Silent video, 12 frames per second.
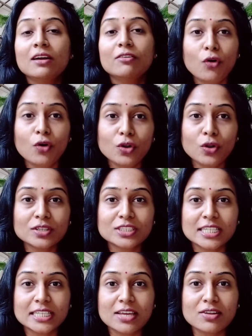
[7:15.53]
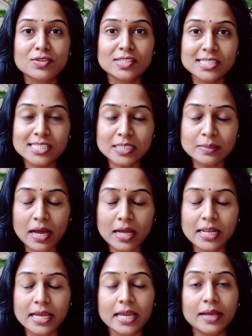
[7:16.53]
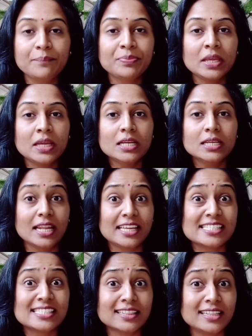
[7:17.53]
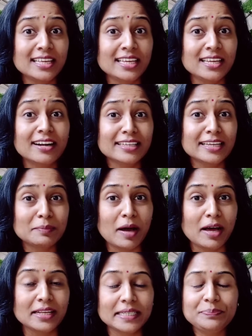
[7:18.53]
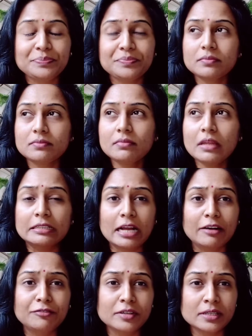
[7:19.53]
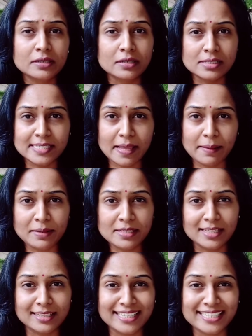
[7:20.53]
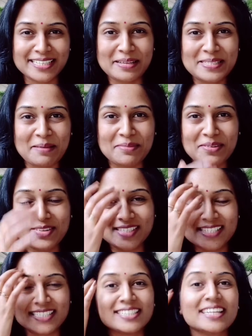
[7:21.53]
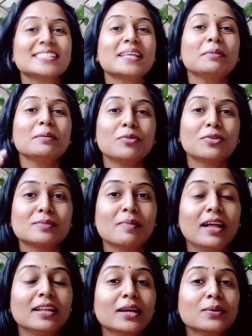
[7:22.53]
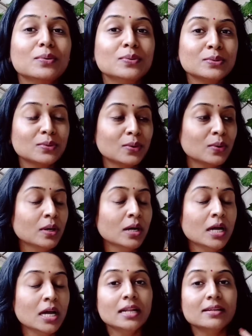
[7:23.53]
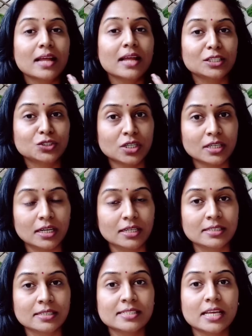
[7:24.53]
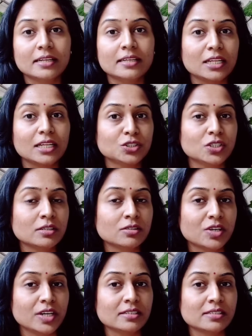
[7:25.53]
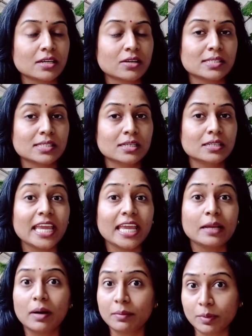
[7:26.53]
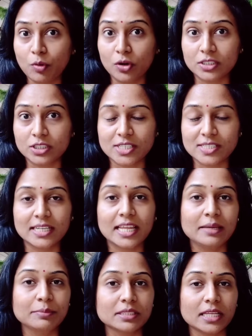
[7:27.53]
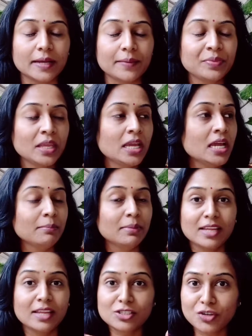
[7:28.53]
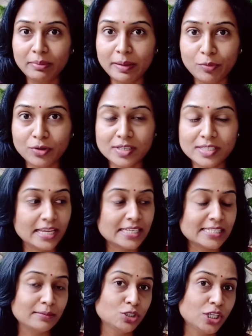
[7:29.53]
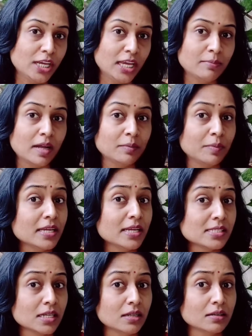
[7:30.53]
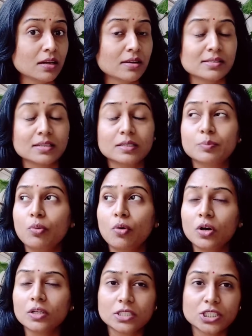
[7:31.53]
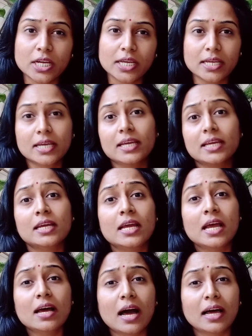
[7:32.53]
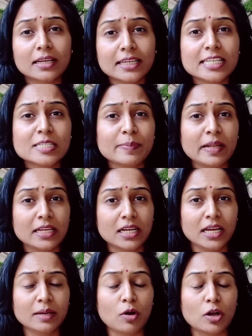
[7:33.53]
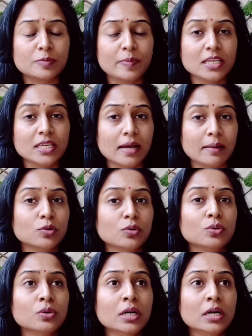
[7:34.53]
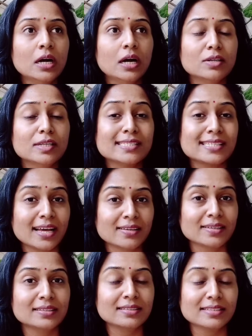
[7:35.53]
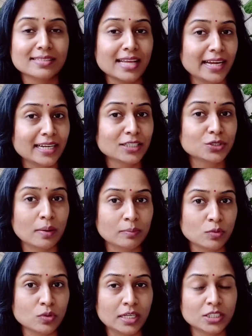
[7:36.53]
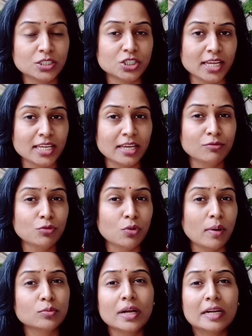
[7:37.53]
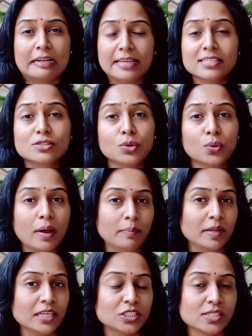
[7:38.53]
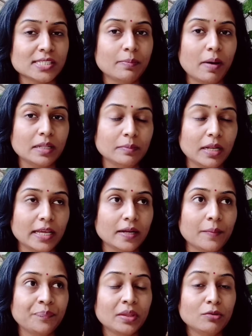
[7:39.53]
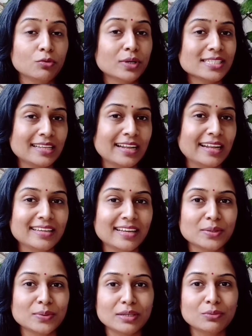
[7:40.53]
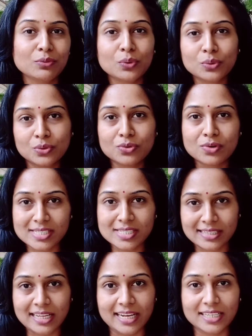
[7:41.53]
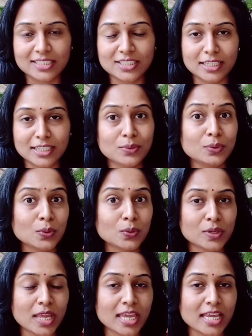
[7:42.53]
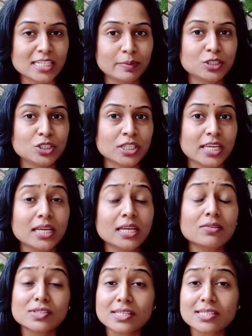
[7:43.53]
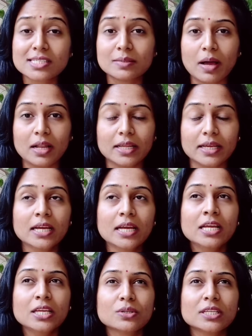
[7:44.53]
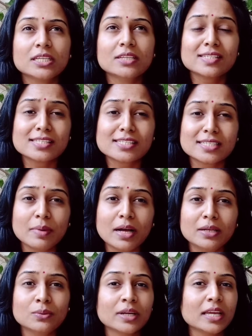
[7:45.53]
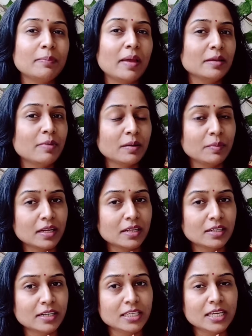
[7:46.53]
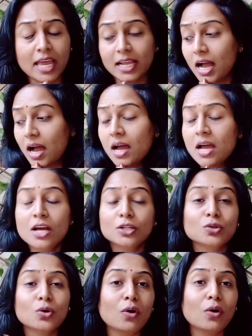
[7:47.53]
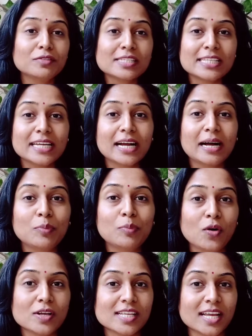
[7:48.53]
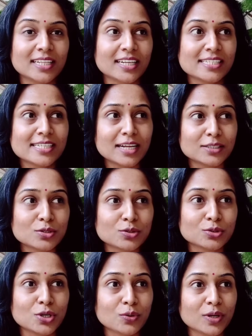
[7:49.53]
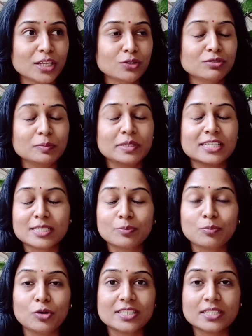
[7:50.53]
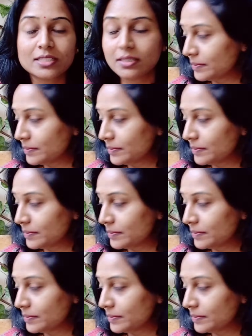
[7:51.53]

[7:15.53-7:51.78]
वो लोग जिनके रेजिस्टेंट बाल हैं यानी कि ज़िद्दी अड़ियल बाल हैं या फिर सेमी ज़िद्दी सा सेमी रेजिस्टेंट या सेमी पोरस बाल हैं उनको नेचुरल कलर्स या नेचुरल इंग्रेडिएंट्स का रिजल्ट एक बार में बहुत अच्छे से नहीं मिलता है मेरे एक्सट्रीमली पोरस है इसलिए मुझे एक बार में इस कलर का रिजल्ट बहुत अच्छा आया है हालांकि इस पर लिखा है बॉक्स पे कि आपको डिज़ायर डिज़ायर जो आपको कलर चाहिए वो आपको एटलीस्ट दो एप्लीकेशन के बाद मिलेगा वो इसीलिए लिखा है क्योंकि वो यू नो रिस्क नहीं लेना चाहते उन लोगों के केस में जिनके रेजिस्टेंट बाल हैं क्योंकि रेजिस्टेंट बाल होंगे पहली बार में कलर नहीं आएगा तो ऑब्वियसली आप बहुत ज़्यादा डिसहार्टेंट हो जाओगे यू विल बी डिसअपॉइंटेड